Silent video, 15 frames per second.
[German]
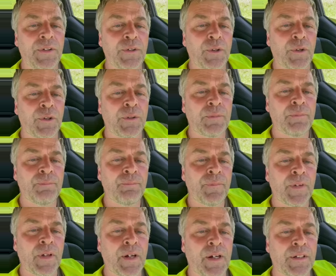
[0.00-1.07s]
Tonnen,
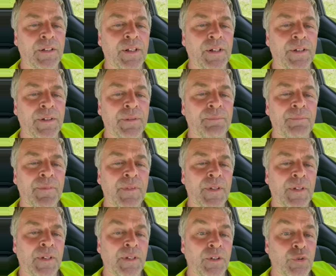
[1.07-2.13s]
Radlader,
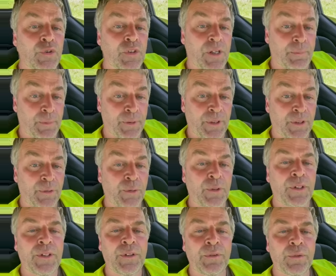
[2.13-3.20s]
Schlepper
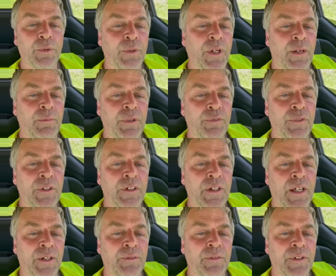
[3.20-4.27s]
natürlich, unheimlich viele
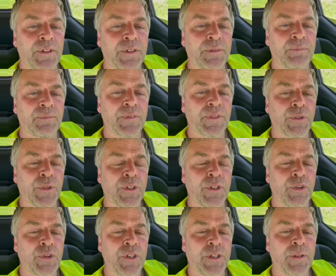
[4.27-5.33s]
Landwirte dorthin
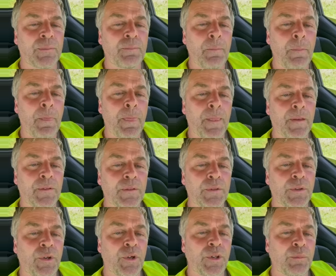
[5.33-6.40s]
schicken,
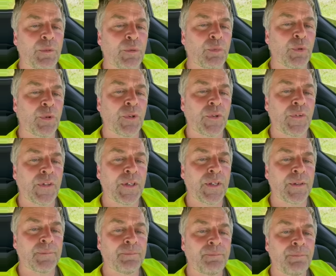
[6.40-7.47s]
Leute mit
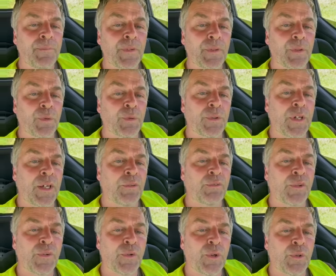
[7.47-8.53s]
Motorsägen und ein
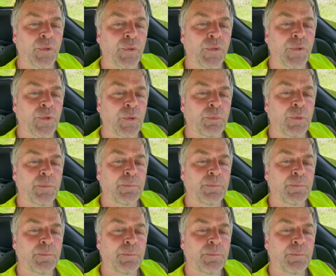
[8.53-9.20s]
Versorgungstrupp.